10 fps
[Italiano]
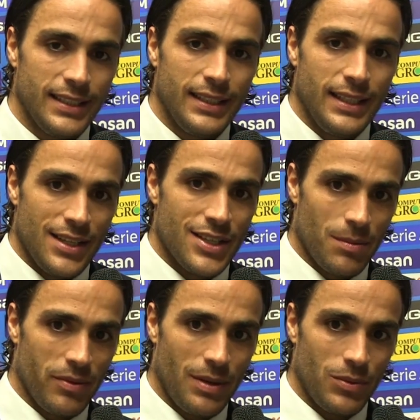
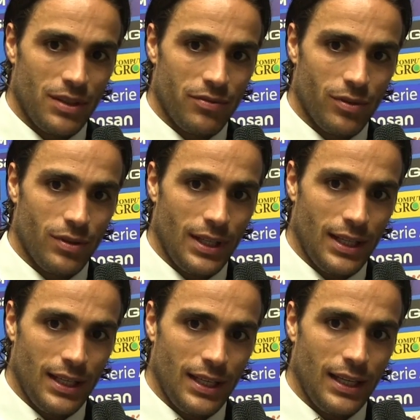sapevamo di
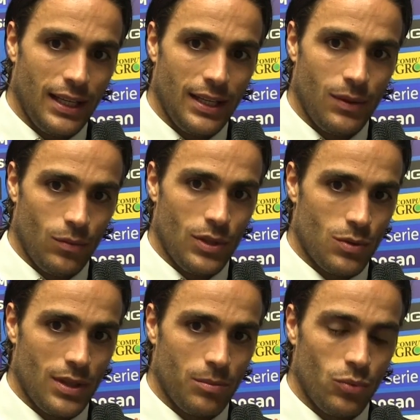affrontare una
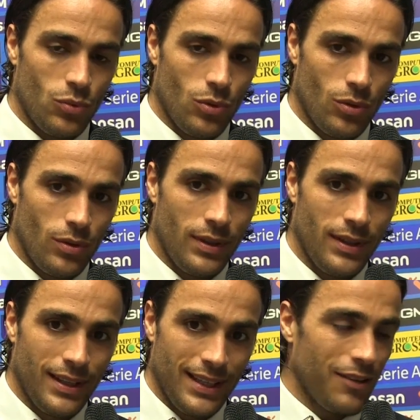squadra appunto con,
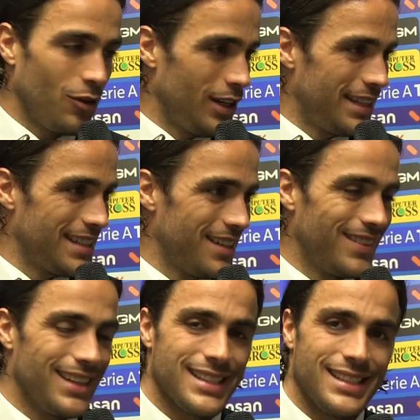chi ha voglia di
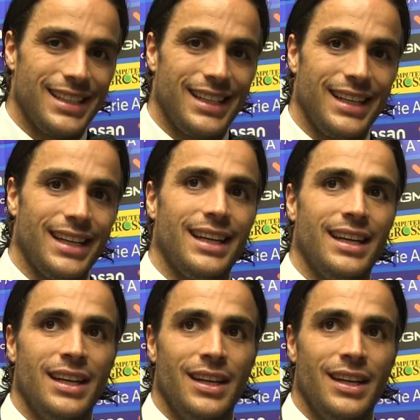salvarsi e